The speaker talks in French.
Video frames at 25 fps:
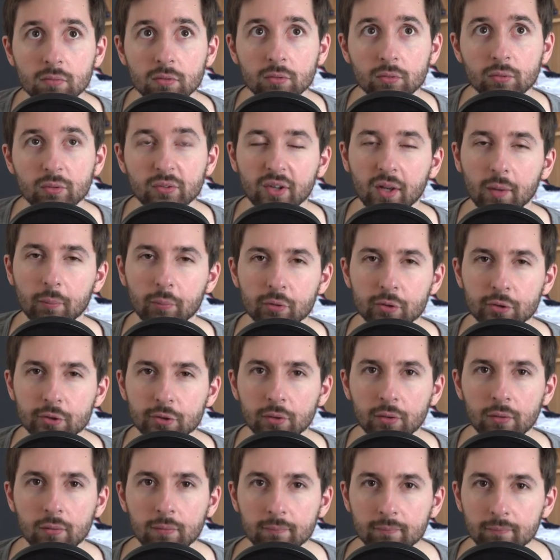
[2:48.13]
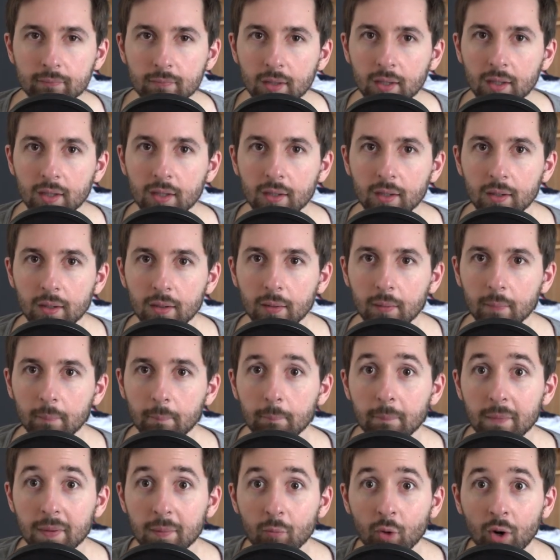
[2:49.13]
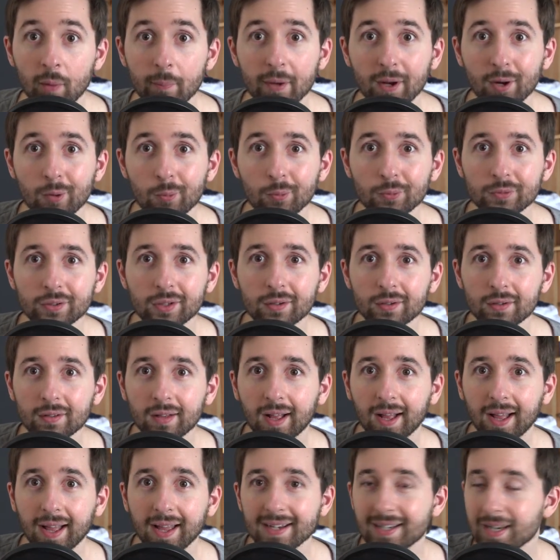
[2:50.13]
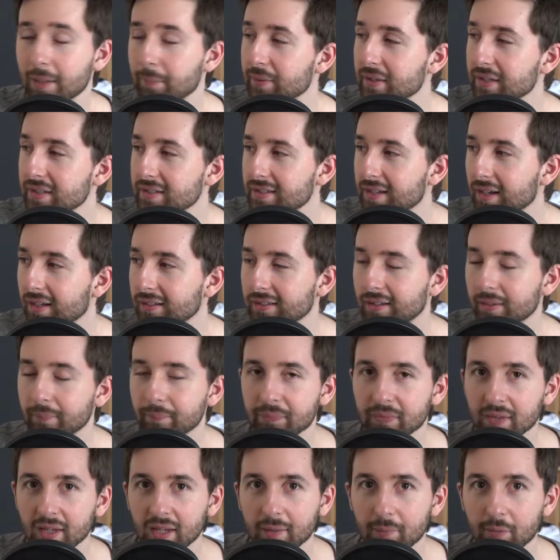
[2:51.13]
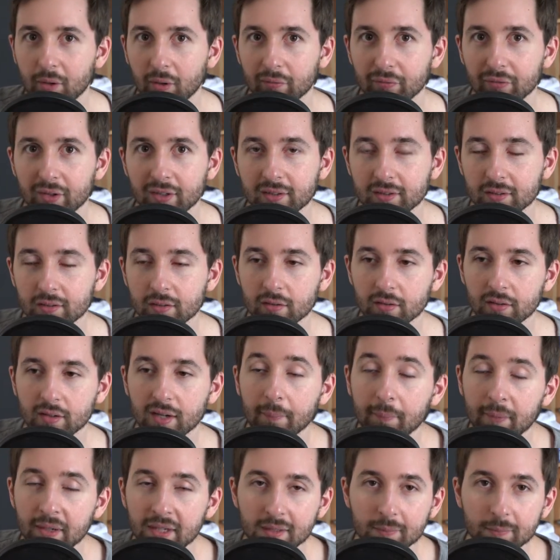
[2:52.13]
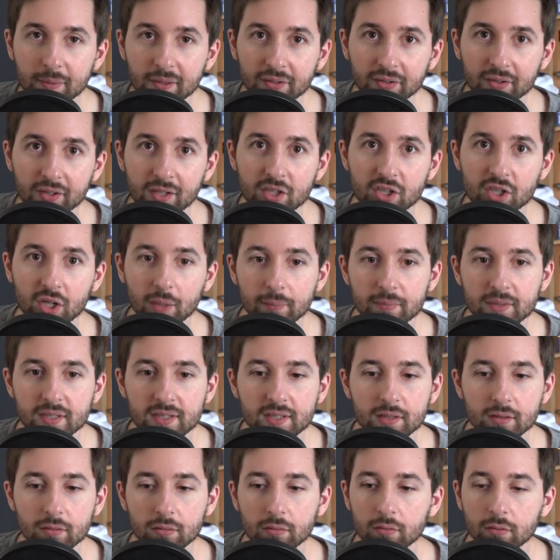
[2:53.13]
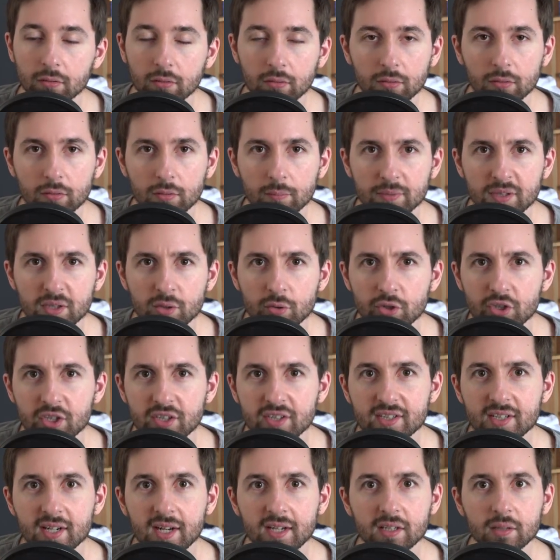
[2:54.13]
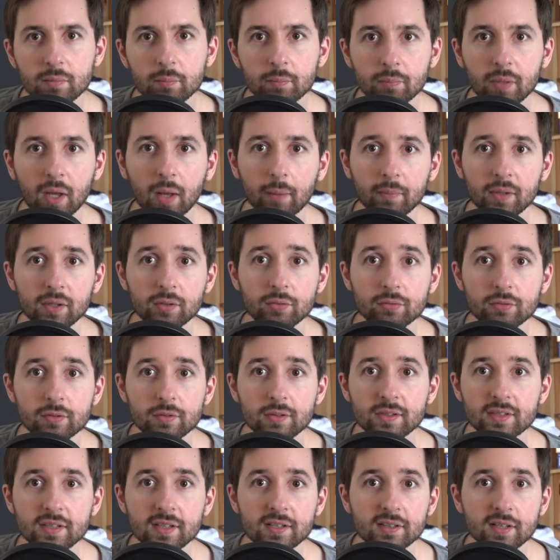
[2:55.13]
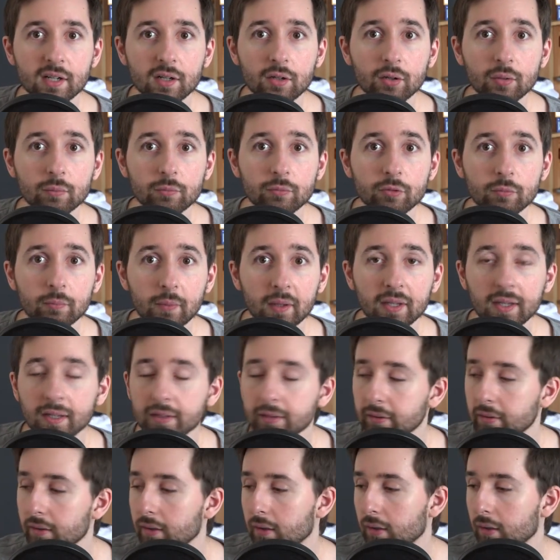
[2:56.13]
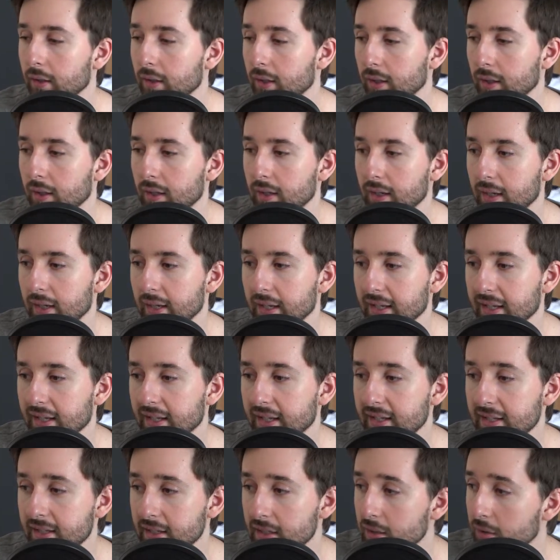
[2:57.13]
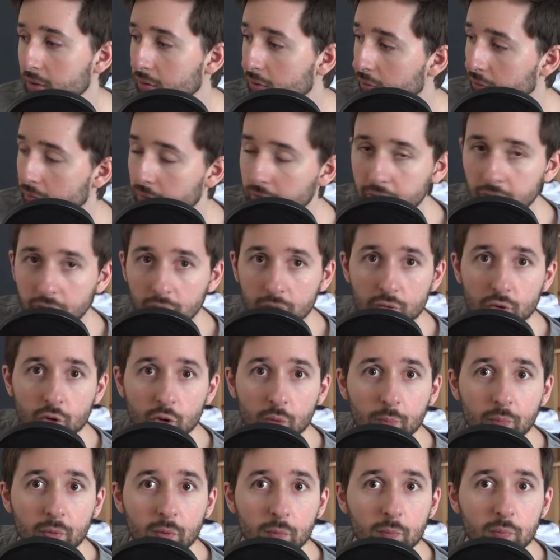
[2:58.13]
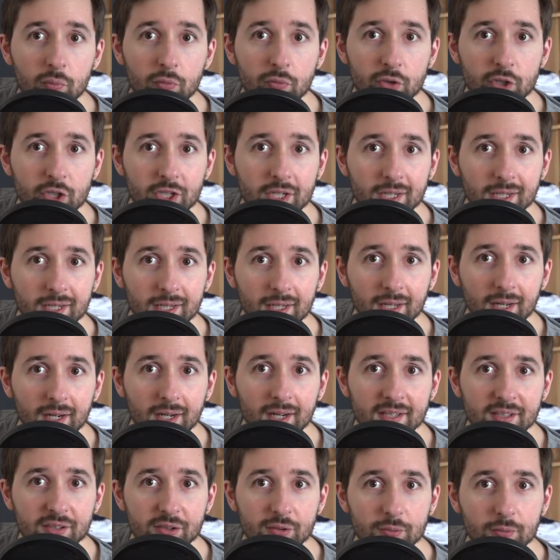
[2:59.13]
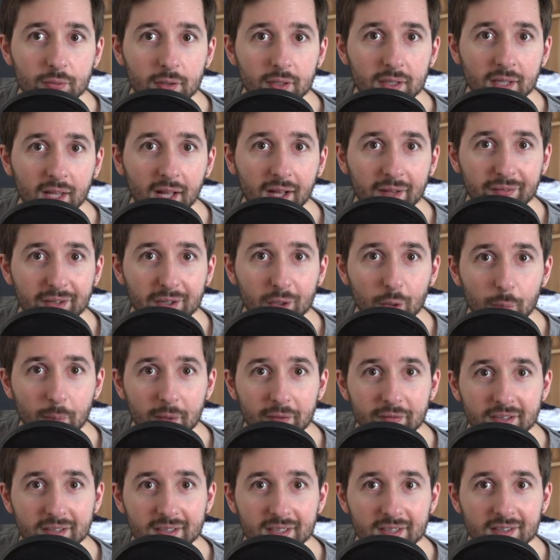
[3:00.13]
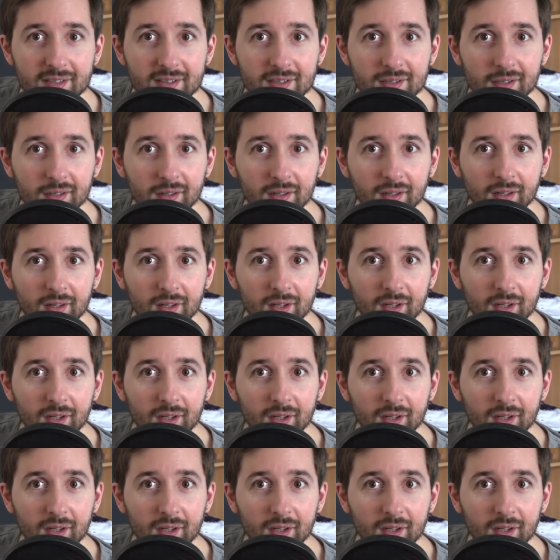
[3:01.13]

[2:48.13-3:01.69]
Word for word: Donc c'est un peu chiant. Mais moi par contre, avec la PS4, et ben en fait, la manette PS4, j'ai un petit, euh, petit logiciel qui me permet d'utiliser ça comme une manette. Et dessus, je peux bouger la souris avec le pavé tactile.